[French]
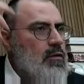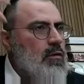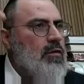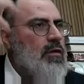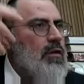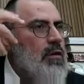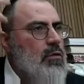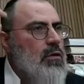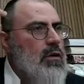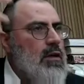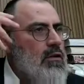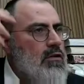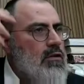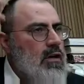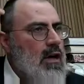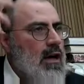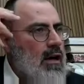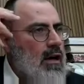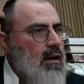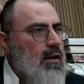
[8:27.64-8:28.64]
faire son vidou, il
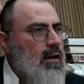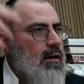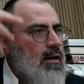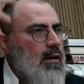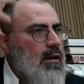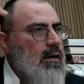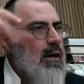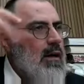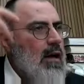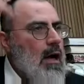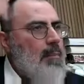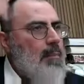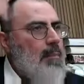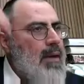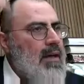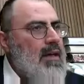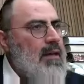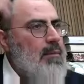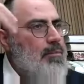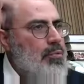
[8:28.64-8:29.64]
est déjà
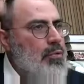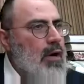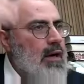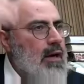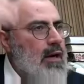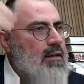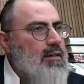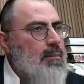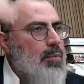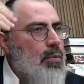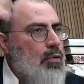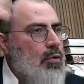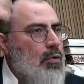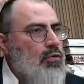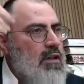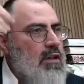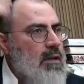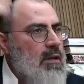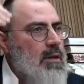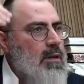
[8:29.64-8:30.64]
après qui pour avec ses
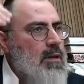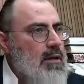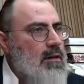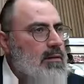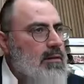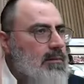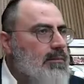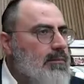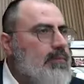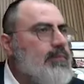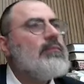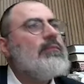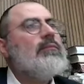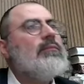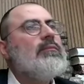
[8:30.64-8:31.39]
projets débiles.